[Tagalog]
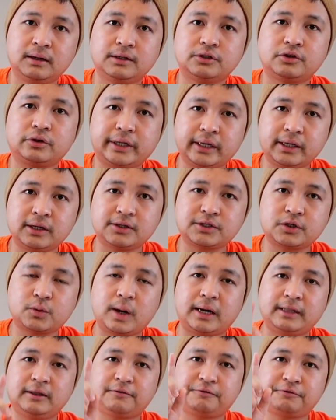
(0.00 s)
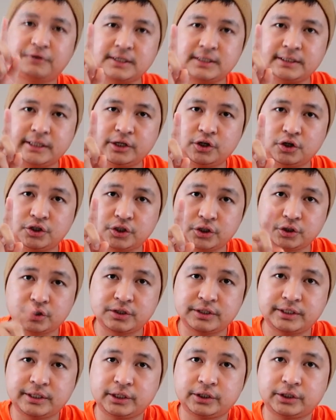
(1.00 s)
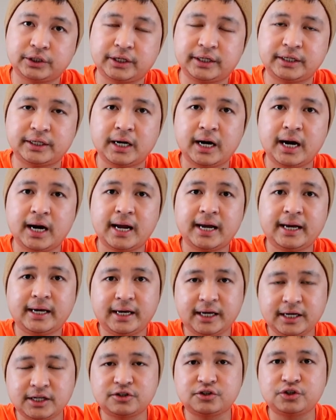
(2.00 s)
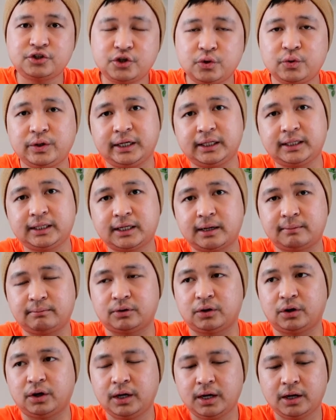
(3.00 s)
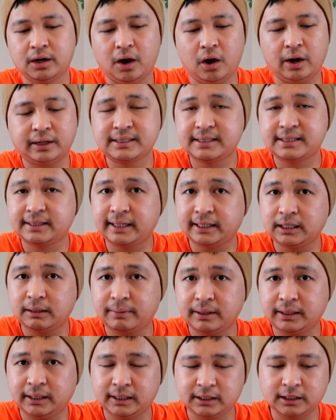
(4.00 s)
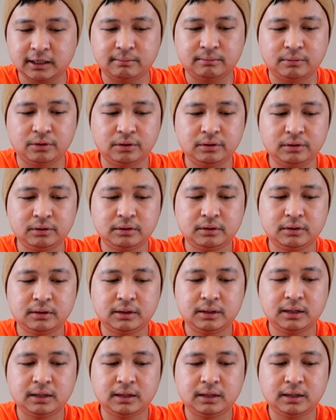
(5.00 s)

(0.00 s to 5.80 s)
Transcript: So, Kegel Squad, the first thing you should consider is yung income mo. A steady ba yung income mo?